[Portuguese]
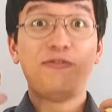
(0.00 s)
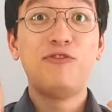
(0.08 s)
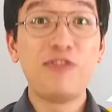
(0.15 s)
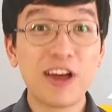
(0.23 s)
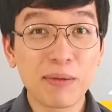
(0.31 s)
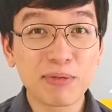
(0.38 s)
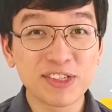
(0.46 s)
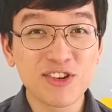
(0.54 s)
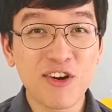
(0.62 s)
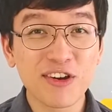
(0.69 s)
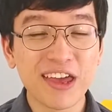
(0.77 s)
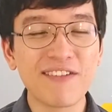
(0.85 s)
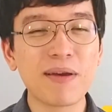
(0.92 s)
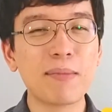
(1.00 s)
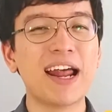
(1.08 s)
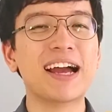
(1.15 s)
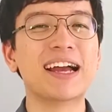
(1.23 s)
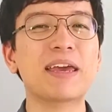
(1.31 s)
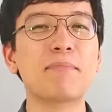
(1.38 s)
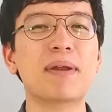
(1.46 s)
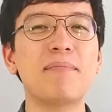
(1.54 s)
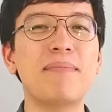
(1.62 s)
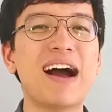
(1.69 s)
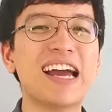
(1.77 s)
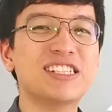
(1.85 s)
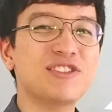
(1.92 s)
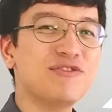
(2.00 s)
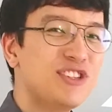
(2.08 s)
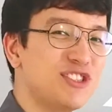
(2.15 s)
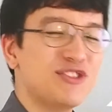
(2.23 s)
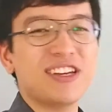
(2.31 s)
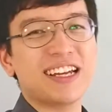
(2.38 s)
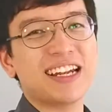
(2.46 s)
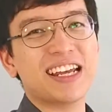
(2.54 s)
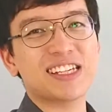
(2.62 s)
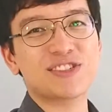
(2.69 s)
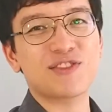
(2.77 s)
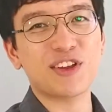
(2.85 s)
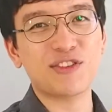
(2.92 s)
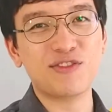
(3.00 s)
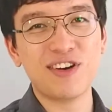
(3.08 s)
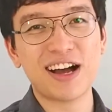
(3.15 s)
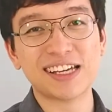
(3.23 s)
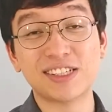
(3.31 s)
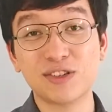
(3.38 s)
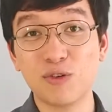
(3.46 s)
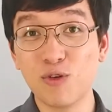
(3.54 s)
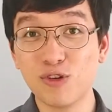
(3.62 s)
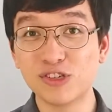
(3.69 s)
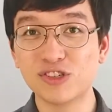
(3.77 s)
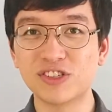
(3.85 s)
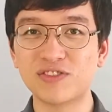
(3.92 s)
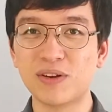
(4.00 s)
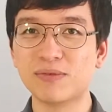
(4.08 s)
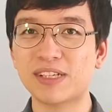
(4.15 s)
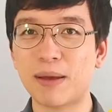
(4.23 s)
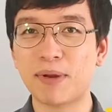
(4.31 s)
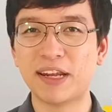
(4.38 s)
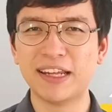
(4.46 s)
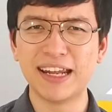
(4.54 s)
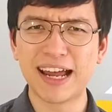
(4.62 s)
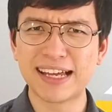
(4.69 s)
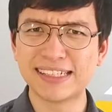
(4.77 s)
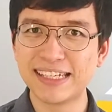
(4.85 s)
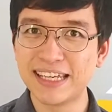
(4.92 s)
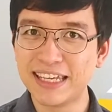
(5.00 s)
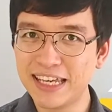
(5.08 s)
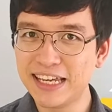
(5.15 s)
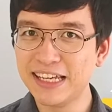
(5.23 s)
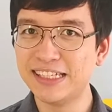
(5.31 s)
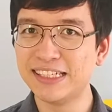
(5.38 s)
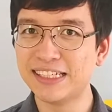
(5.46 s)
Fala pessoal, Kevin Maraca aqui é para mais um vídeo do inglês feito fácil. Hoje nós vamos aprender a seguinte